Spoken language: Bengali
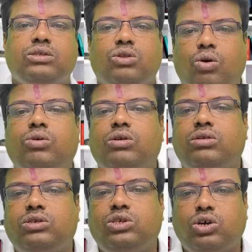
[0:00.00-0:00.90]
তখন
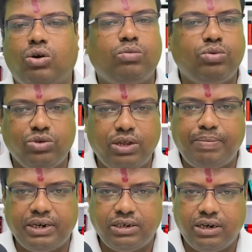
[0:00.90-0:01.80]
যখন বুঝতে
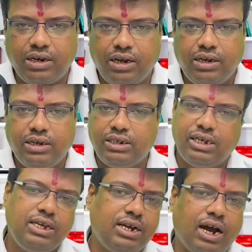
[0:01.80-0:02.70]
পারছেন না যে
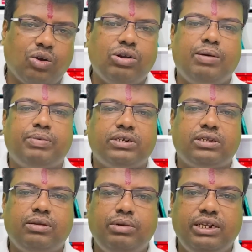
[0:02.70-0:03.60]
কী কারণে আপনার
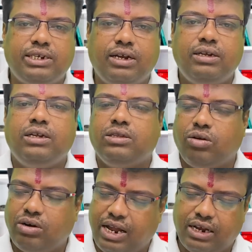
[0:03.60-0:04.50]
সাথে মিলছে না
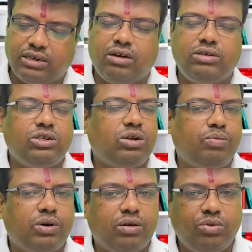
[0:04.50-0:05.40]
তখন অ্যাস্ট্রোলজি
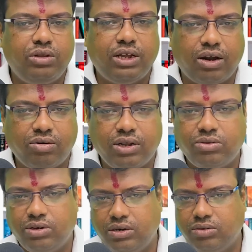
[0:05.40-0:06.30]
সম্পর্কে ভুল ধারণা
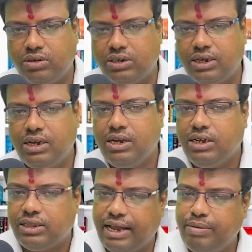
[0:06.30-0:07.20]
তৈরি হচ্ছে
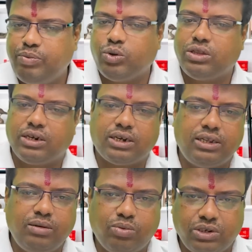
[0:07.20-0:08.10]
তাই আমি প্রত্যেকটা
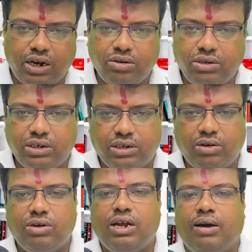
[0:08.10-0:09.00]
দিন বোঝানোর চেষ্টা
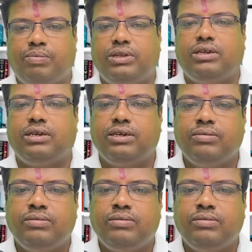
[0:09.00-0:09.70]
করি আপনাদেরকে